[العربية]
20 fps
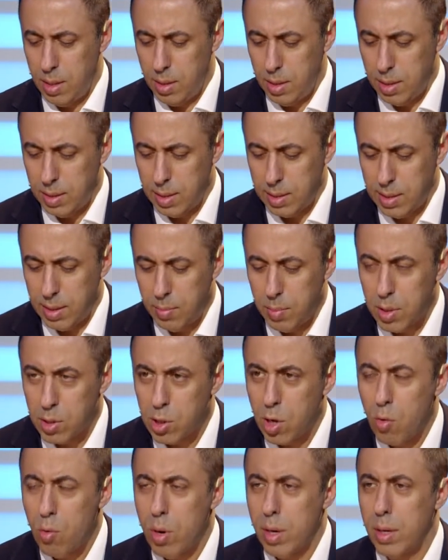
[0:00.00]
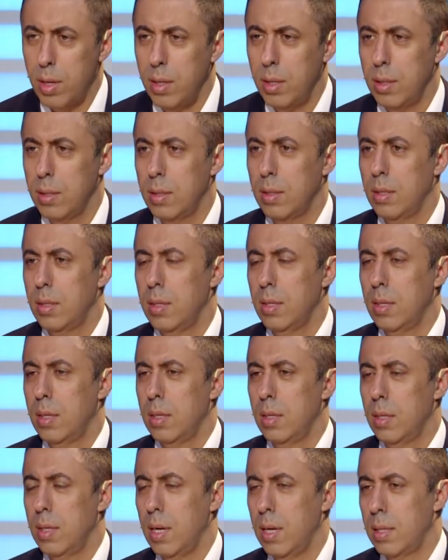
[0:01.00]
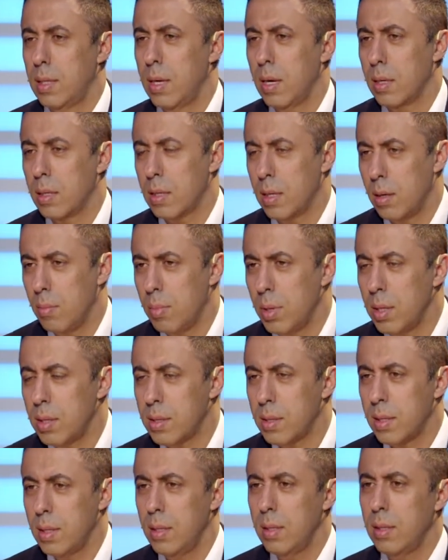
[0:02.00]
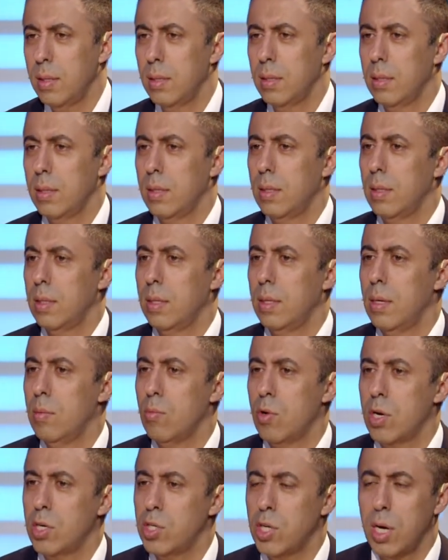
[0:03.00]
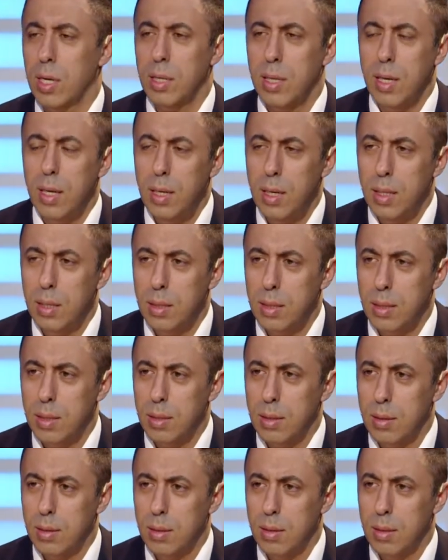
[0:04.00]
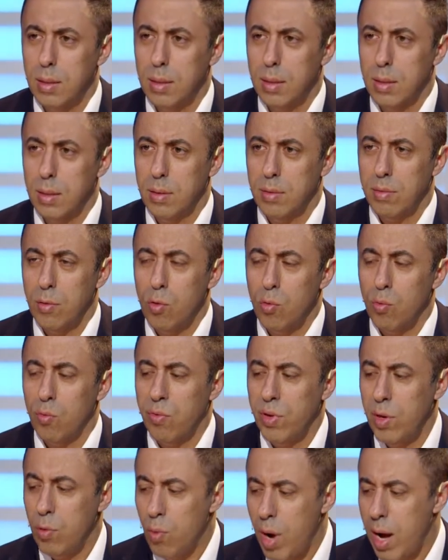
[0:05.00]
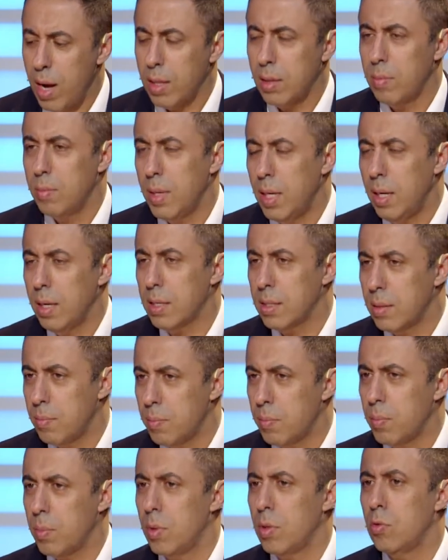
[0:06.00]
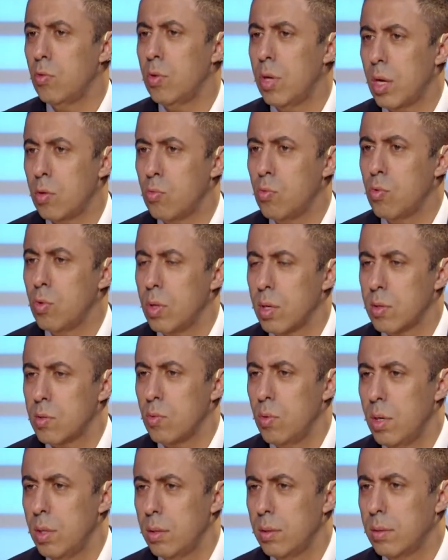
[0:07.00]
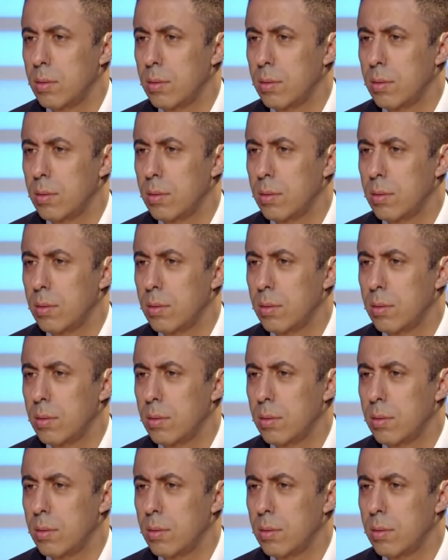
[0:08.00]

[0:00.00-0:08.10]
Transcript: لنسيب الجوهري لادجار طرابلسي لمرشح ثالث وفي وعد من الحزب انه يعطوكم اصوات